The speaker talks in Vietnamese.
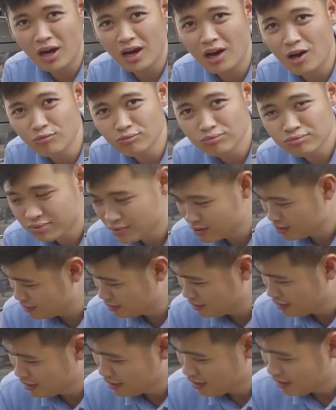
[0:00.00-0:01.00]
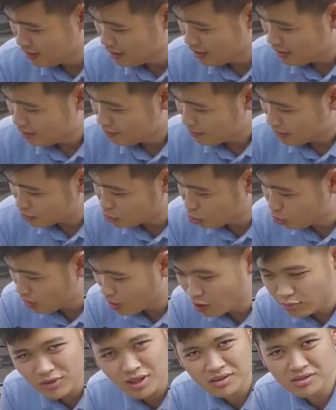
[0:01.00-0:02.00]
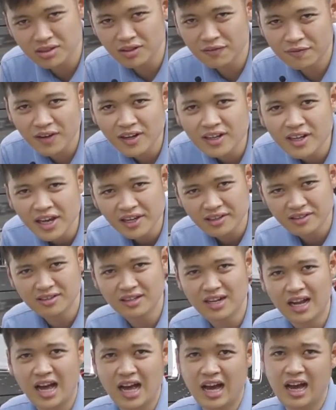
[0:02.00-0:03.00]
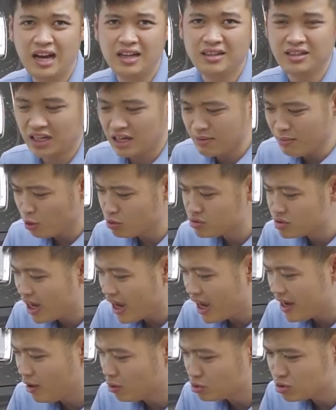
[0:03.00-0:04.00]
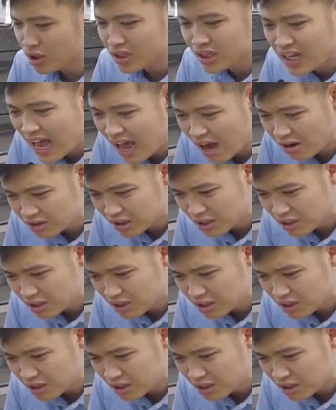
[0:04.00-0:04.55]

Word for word: là không Mặc dù là không thật sự phấn khích như là những cái mẫu xe hiệu suất cao,